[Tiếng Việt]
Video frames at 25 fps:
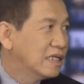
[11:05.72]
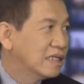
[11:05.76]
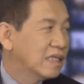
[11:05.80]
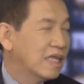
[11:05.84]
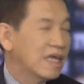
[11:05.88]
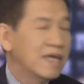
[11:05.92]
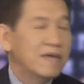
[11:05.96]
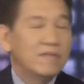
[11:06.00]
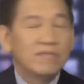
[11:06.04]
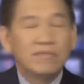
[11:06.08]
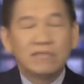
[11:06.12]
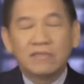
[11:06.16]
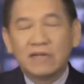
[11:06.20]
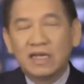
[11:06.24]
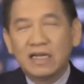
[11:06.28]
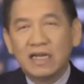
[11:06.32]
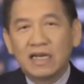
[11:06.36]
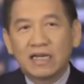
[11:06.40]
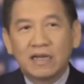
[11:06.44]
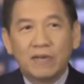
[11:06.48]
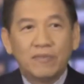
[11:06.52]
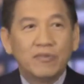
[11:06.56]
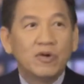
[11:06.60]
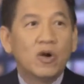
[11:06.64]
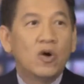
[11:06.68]
là thêm nghĩa
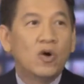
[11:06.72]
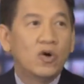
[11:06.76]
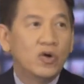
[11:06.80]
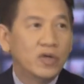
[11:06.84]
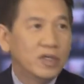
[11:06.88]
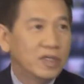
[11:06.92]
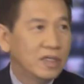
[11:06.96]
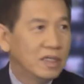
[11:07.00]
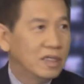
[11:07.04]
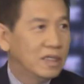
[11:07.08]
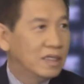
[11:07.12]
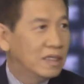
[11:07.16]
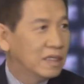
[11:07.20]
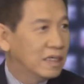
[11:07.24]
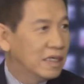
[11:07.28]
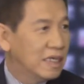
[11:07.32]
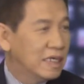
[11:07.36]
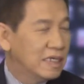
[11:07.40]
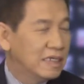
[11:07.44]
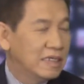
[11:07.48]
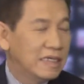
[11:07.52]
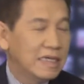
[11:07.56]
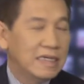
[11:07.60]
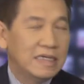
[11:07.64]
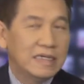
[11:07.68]
là gấp đôi
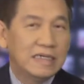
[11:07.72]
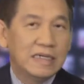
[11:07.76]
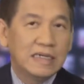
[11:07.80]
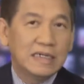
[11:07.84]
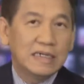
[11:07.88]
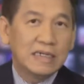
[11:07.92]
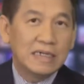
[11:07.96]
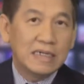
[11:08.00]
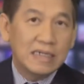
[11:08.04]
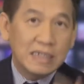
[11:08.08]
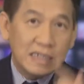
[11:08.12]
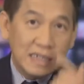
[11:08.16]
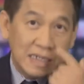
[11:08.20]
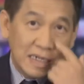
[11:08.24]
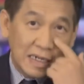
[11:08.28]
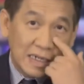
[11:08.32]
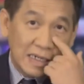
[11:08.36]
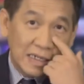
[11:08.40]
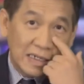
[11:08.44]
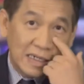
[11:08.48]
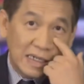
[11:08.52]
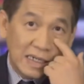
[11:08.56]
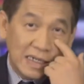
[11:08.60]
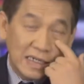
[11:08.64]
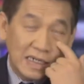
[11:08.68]
cái cái cái cái
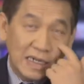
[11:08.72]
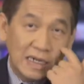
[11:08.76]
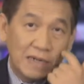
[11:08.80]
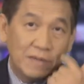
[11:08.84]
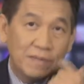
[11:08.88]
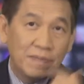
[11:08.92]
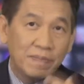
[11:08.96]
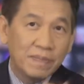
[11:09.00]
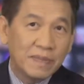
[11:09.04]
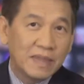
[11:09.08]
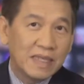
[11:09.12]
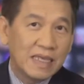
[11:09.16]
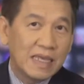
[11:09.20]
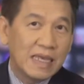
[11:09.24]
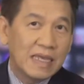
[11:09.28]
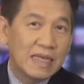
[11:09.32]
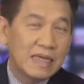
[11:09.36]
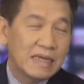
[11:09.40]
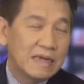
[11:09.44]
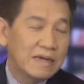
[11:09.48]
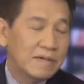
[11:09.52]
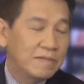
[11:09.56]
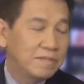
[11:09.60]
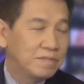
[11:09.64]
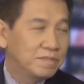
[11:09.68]
à, cái à, cái,
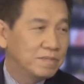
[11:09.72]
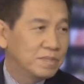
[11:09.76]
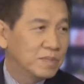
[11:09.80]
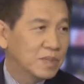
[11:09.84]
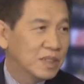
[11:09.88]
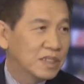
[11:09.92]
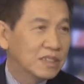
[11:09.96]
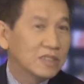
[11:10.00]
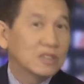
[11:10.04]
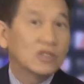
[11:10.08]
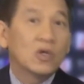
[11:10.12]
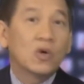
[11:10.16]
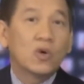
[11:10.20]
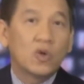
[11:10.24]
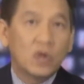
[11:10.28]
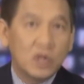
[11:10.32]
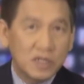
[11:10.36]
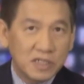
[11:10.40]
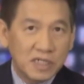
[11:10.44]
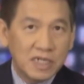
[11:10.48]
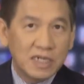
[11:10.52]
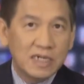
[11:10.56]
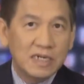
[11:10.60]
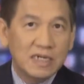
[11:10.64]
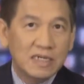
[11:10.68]
cái, à, cái
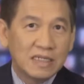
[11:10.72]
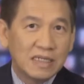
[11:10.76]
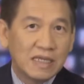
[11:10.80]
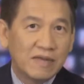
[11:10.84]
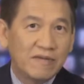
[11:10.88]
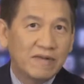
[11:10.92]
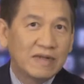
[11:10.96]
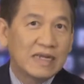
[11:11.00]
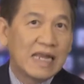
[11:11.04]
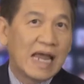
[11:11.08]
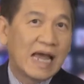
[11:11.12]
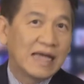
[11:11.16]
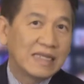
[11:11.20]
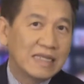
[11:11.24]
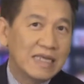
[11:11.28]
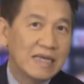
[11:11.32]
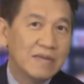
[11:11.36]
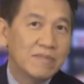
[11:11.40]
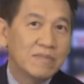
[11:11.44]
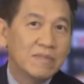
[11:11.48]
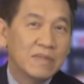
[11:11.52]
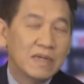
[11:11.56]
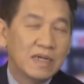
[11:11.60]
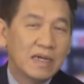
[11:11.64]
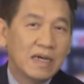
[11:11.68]
storage á, ừ thì phải trả
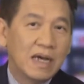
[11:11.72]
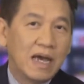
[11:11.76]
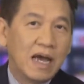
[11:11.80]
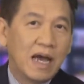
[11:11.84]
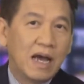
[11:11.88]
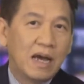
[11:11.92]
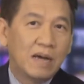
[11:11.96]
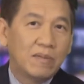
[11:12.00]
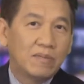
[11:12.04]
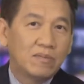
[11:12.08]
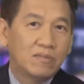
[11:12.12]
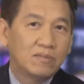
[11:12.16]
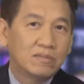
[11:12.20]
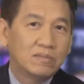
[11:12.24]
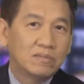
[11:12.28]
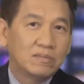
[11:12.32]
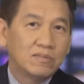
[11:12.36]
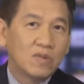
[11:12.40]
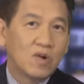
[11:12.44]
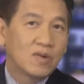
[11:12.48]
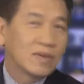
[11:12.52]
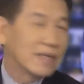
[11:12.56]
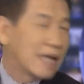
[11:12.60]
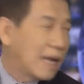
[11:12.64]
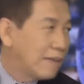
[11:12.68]
thêm
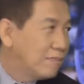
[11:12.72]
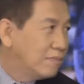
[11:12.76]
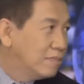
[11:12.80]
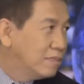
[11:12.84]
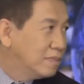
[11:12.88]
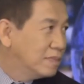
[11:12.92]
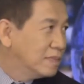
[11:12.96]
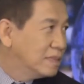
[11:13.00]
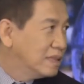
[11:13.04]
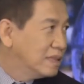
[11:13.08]
một uh, trăm